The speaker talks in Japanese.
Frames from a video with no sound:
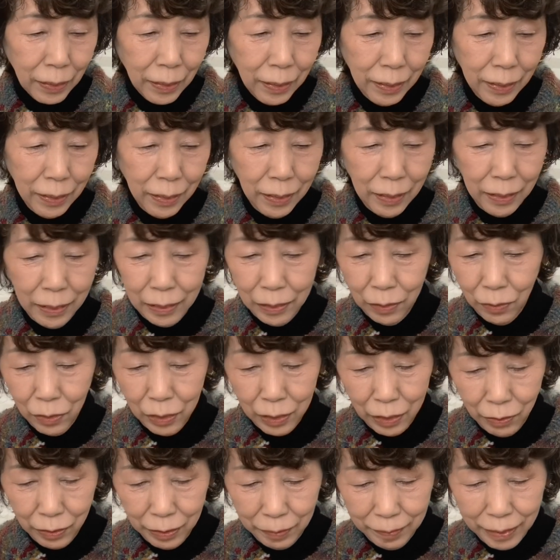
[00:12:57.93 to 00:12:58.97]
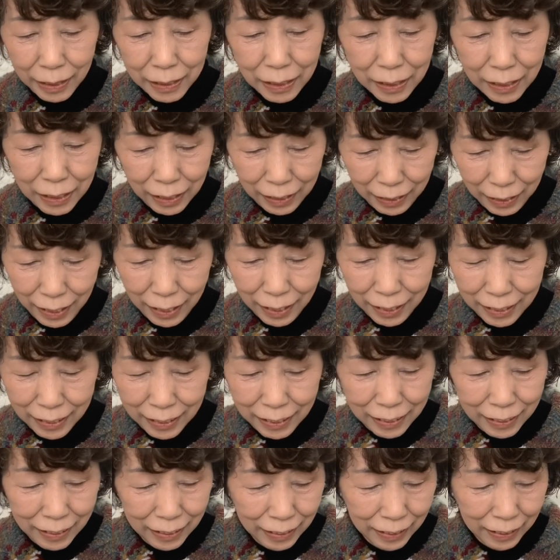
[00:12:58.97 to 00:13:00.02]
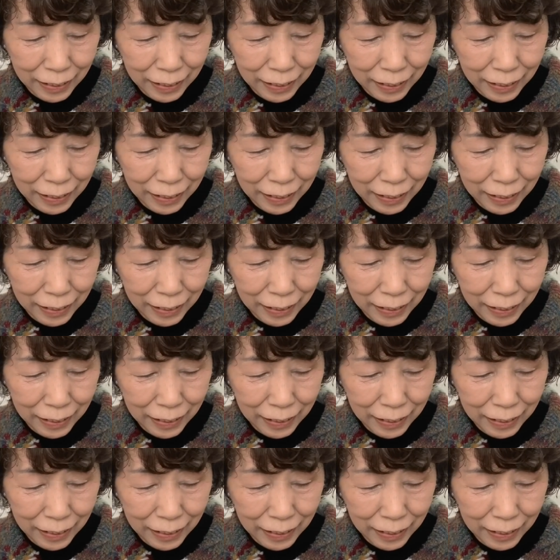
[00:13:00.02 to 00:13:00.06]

えー、載っておりましてね、えー、